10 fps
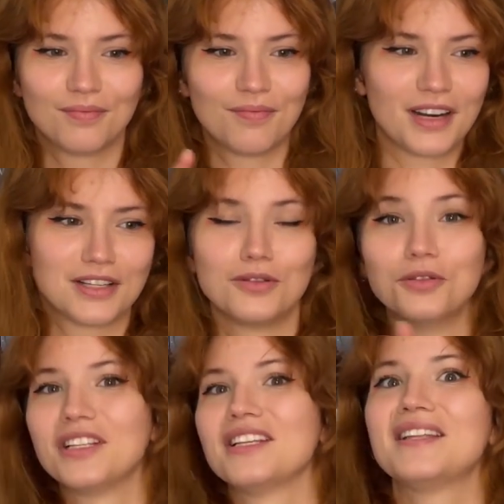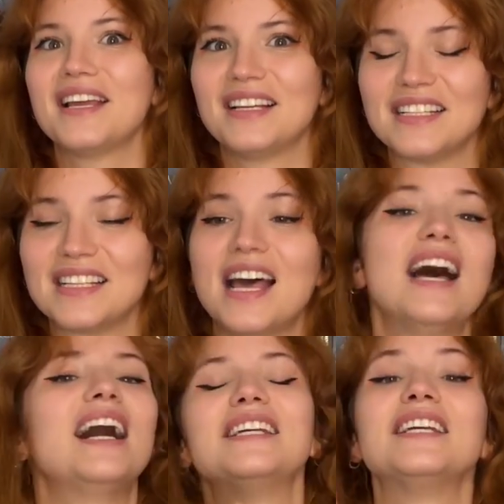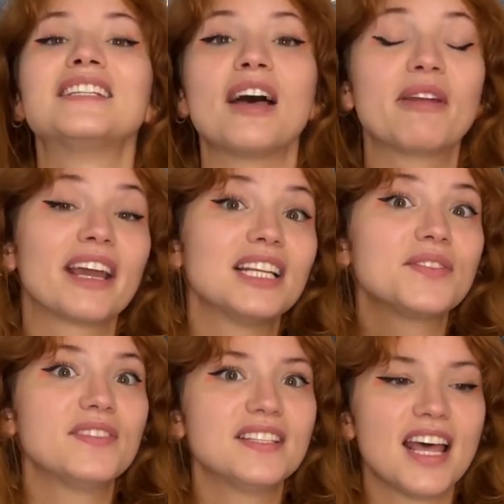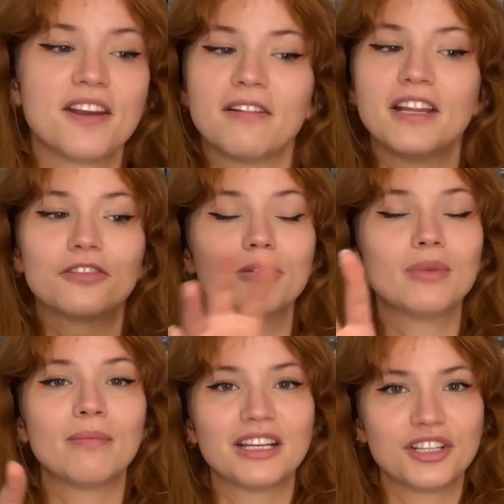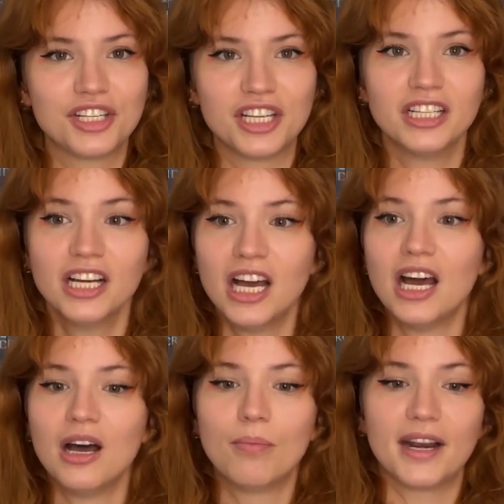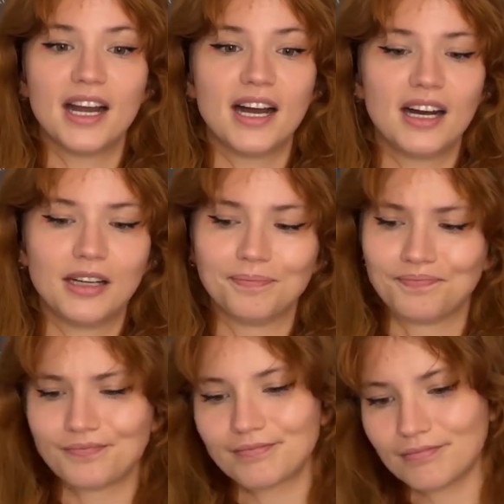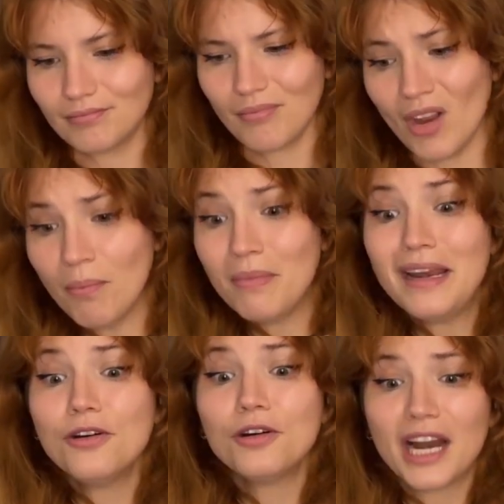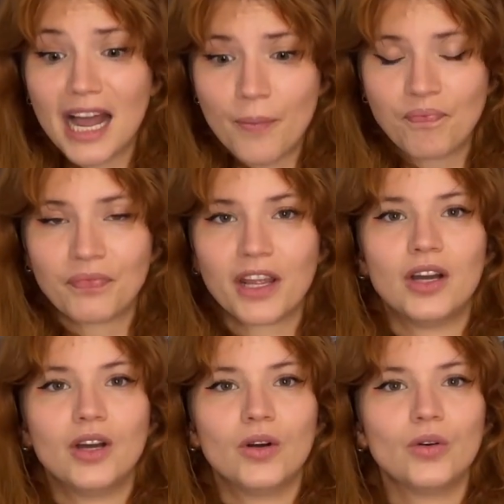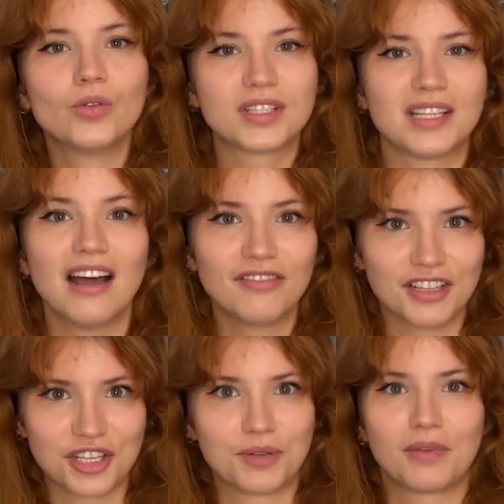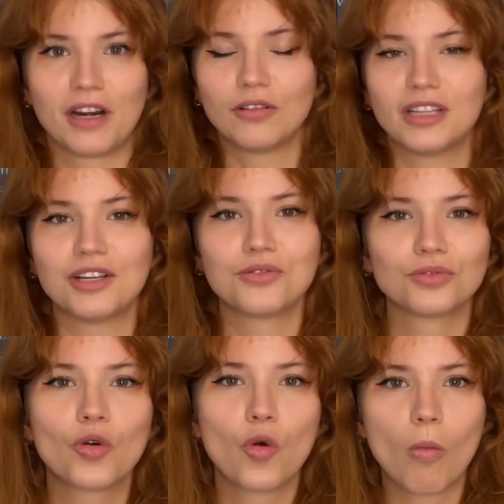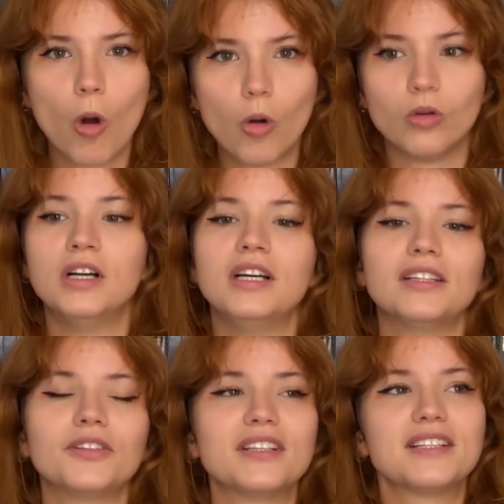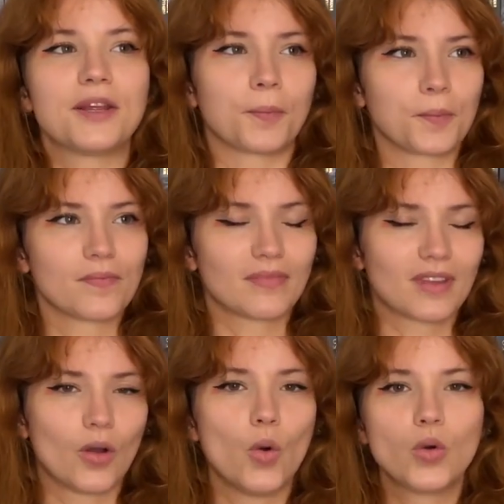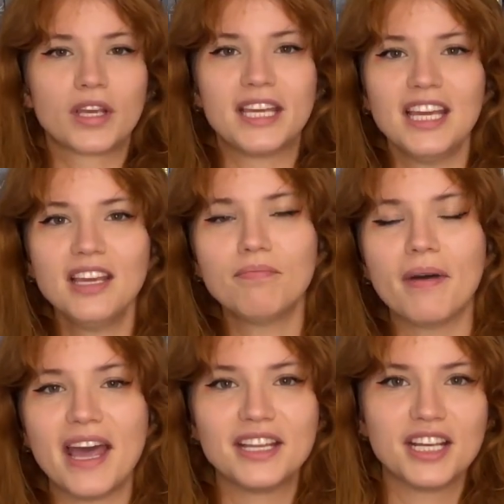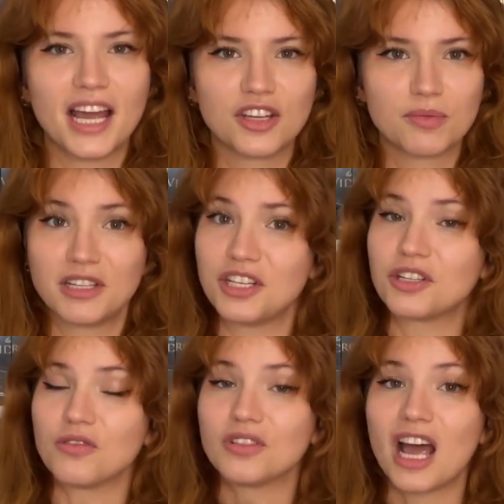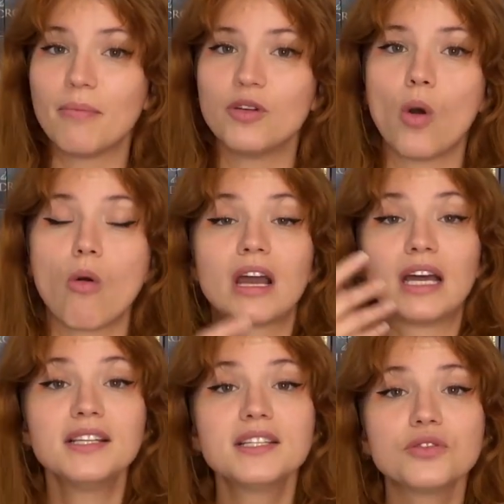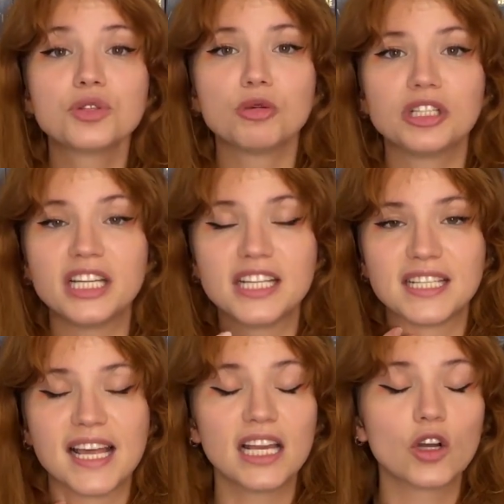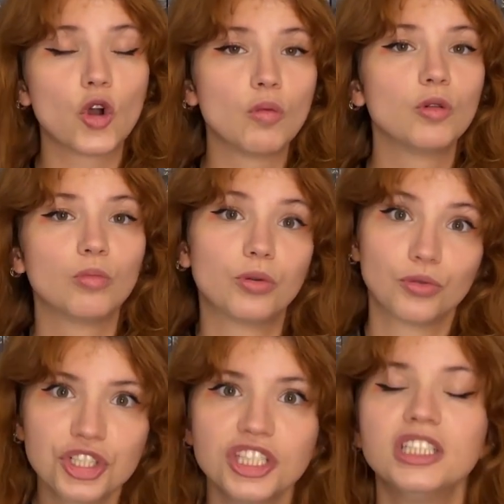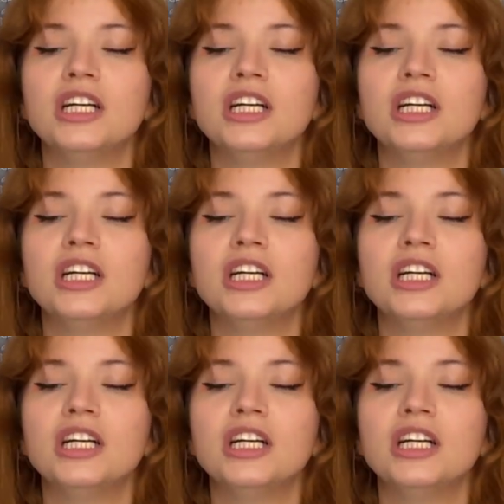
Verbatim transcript: para as lutas delas. A gente sabe que elas fizeram ali toda uma magia para melhorar o Savage para lutar junto com o Mol. Então assim, o que impede a Elsbeth, a gente não sabe o alcance dos poderes dela como bruxa,